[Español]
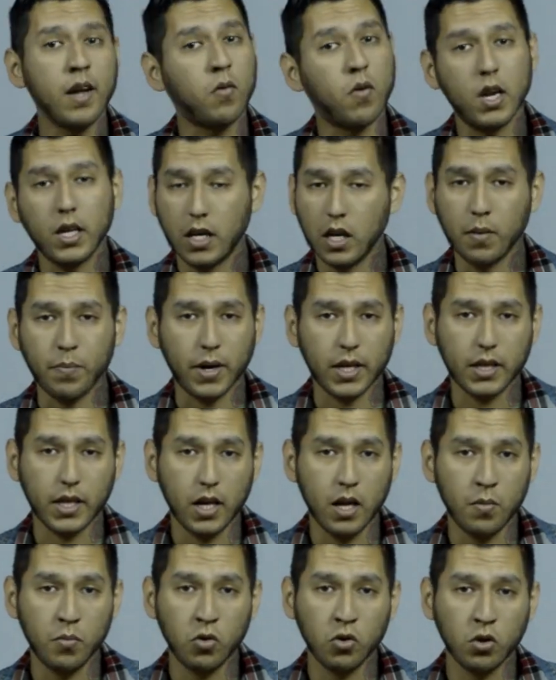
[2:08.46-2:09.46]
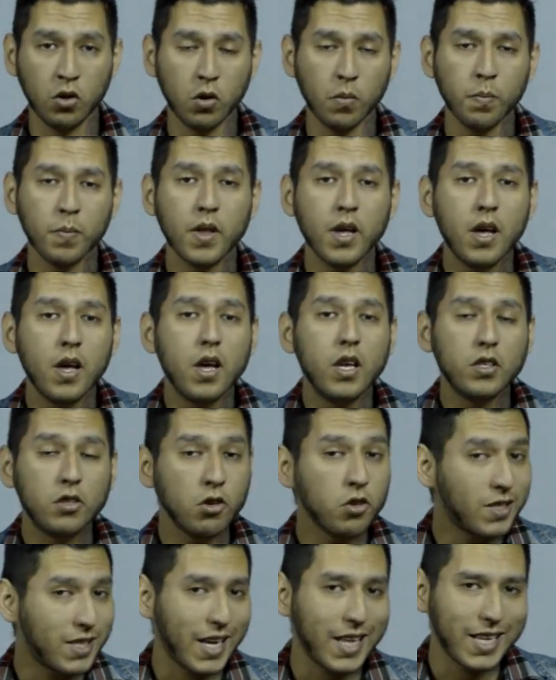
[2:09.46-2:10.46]
en cualquier parte del mundo. Si
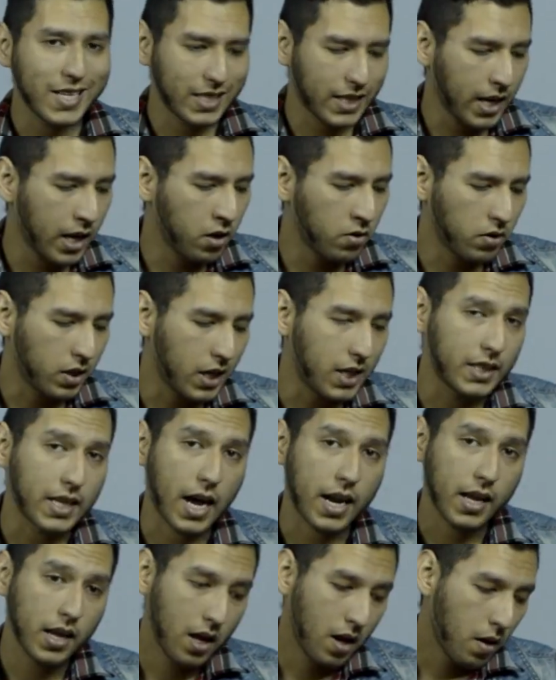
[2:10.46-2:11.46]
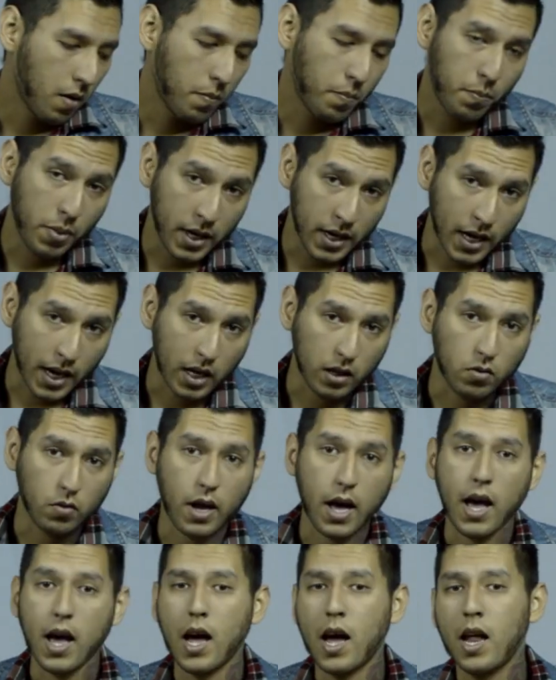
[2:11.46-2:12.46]
ustedes quieren utilizar piña
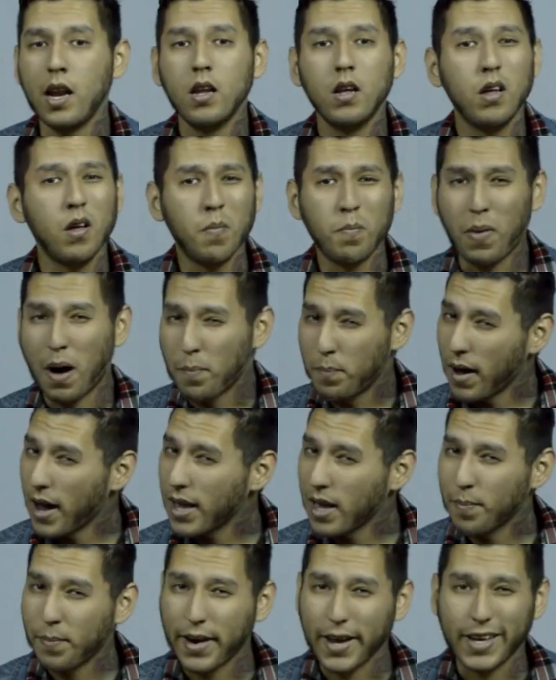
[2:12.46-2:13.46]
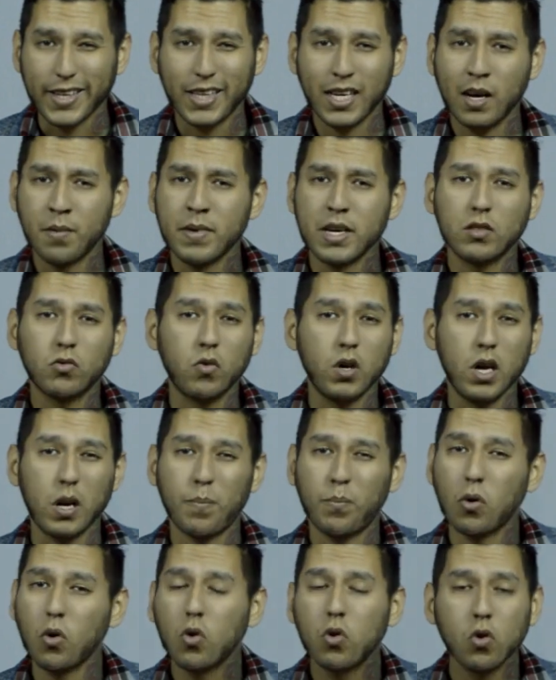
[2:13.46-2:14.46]
natural, papaya para que tenga más
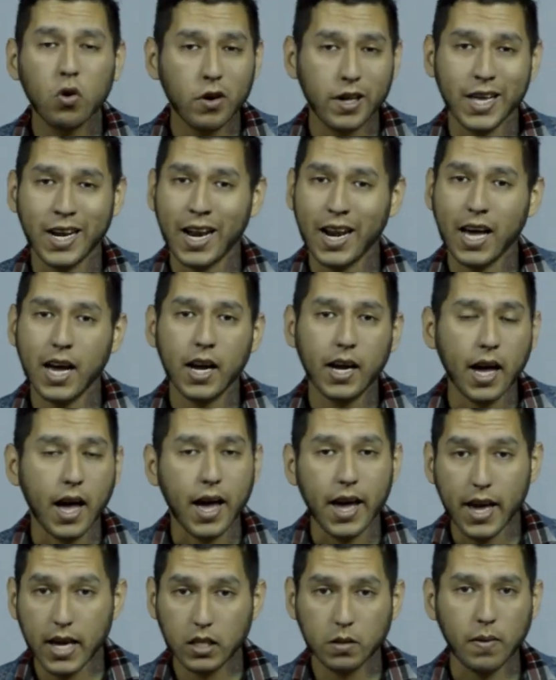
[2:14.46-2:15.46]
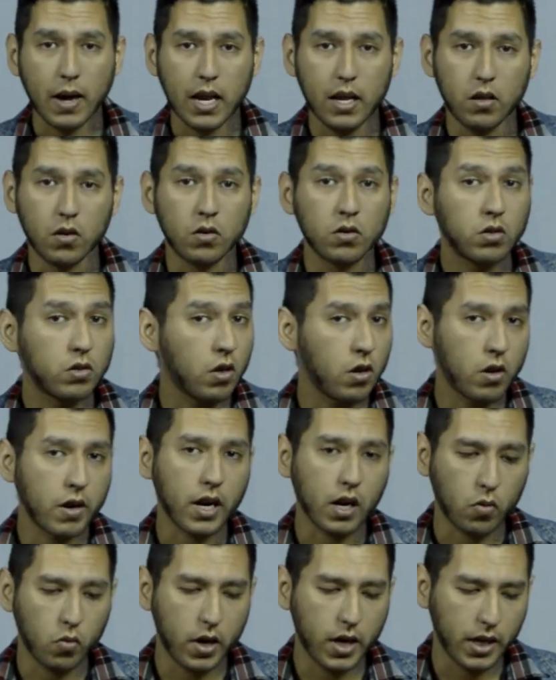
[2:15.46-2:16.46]
cuerpo, jugo de naranja, es válido. Solo
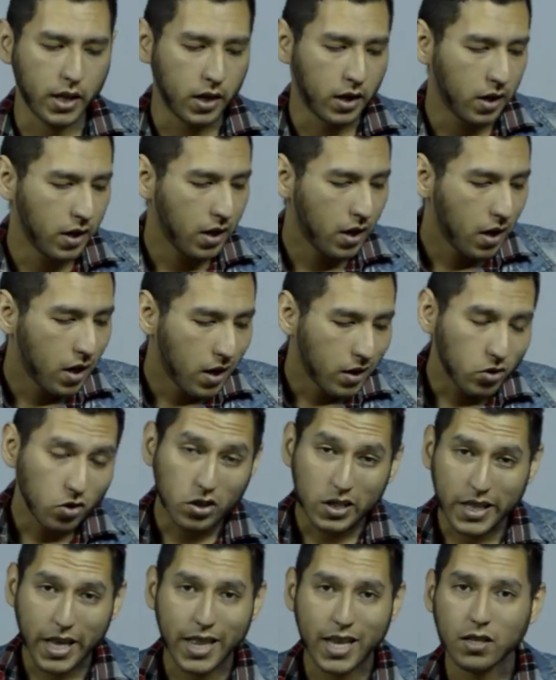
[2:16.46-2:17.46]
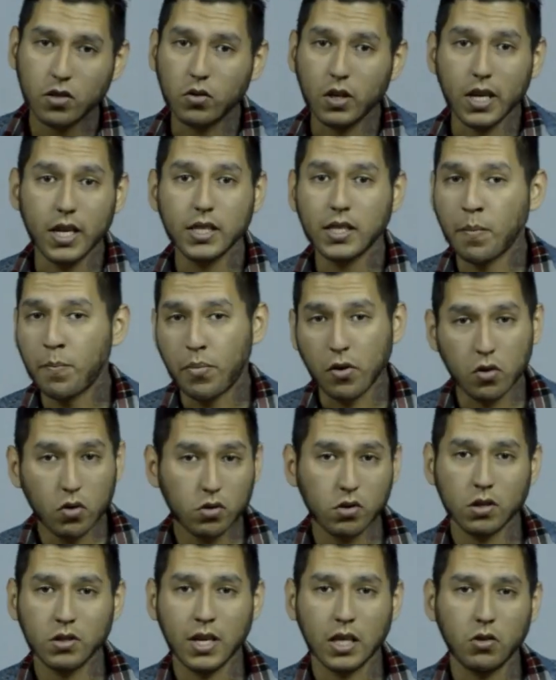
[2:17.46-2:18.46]
recuerden, si ustedes utilizan
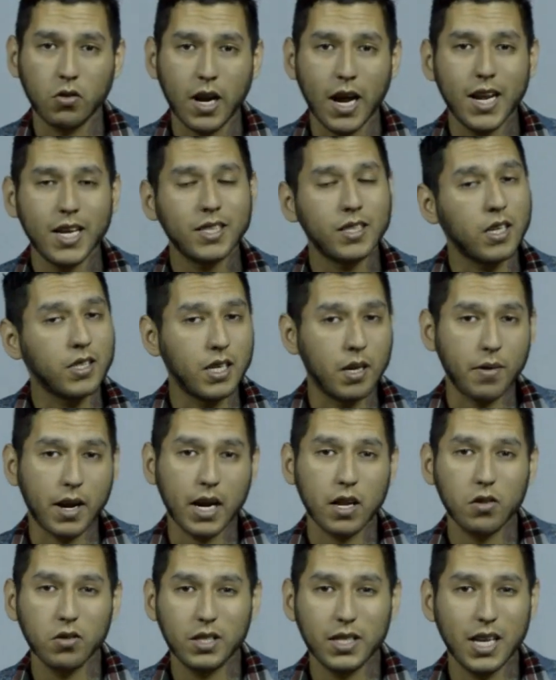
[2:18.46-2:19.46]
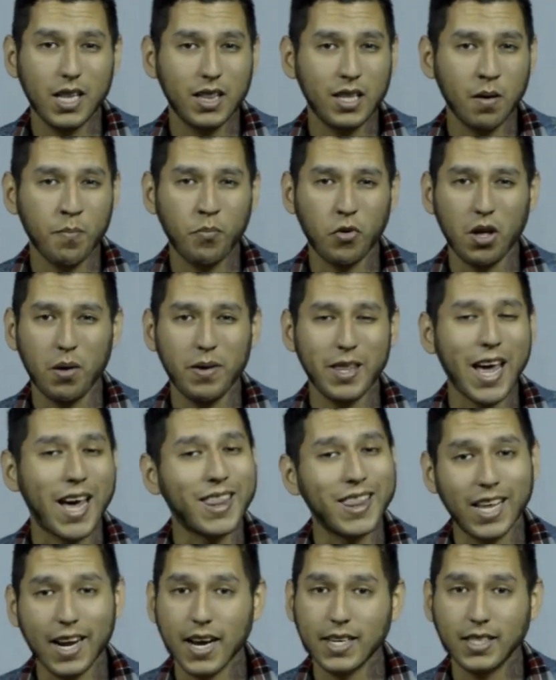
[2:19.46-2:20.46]
productos naturales, se va a reducir el tiempo de vida
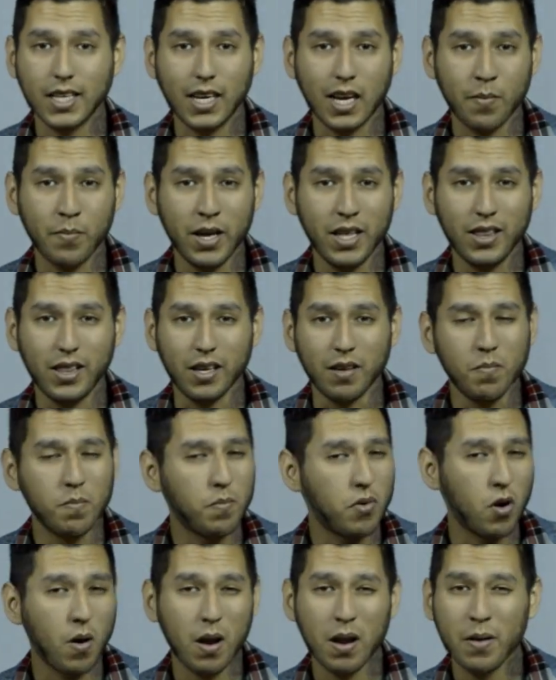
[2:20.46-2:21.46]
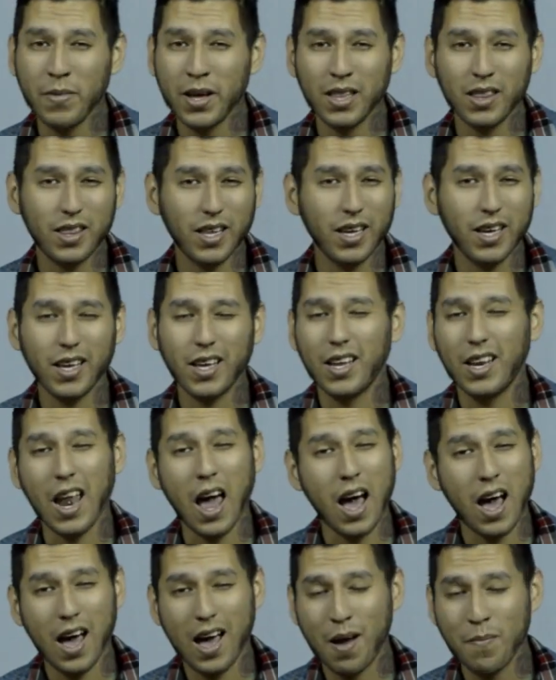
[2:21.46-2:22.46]
drásticamente. Probablemente
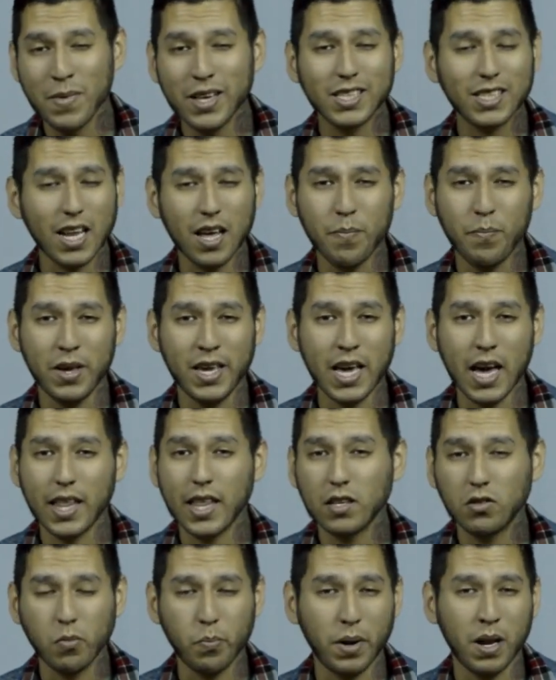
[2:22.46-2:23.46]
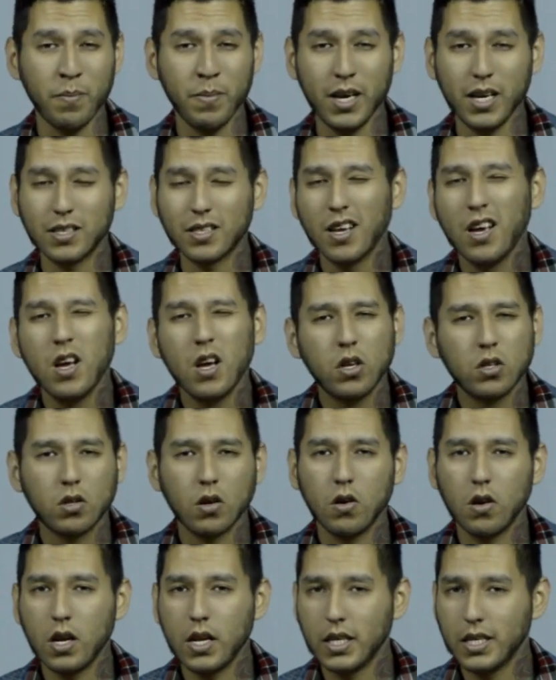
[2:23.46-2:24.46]
la mezcla de piñadas, su premix,
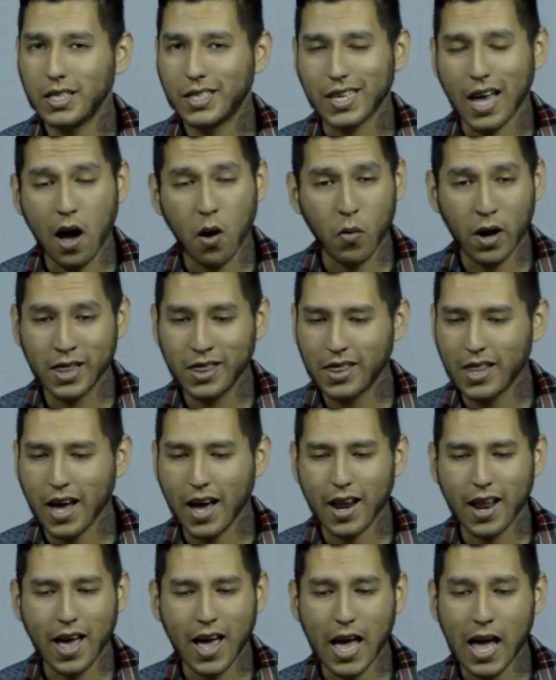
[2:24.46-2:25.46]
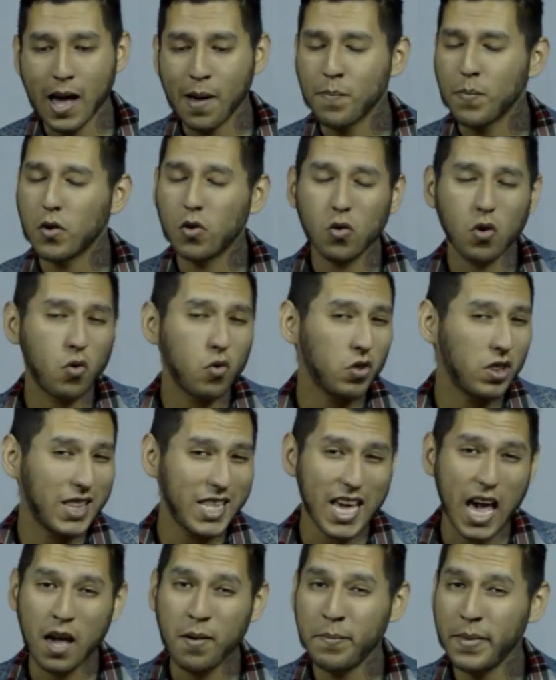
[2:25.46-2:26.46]
solo les aguantará
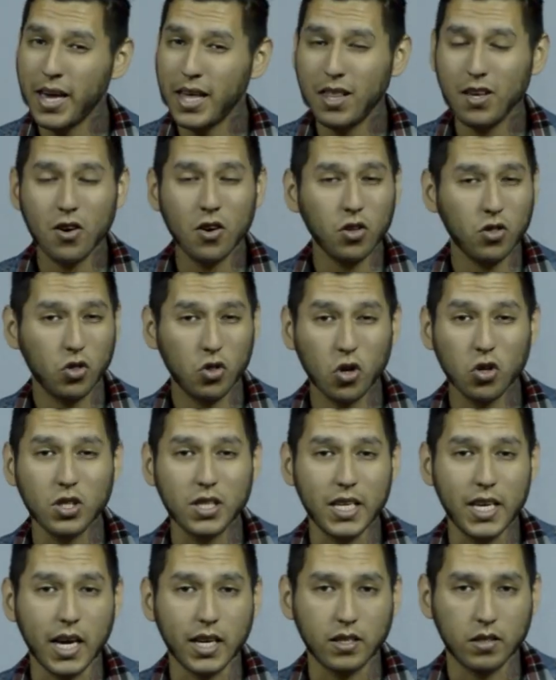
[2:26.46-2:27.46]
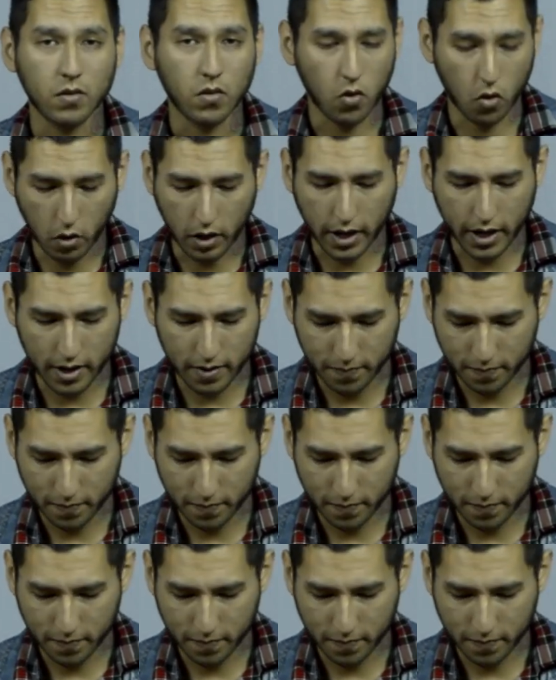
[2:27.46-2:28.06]
día y medio, dos días, ¿ok?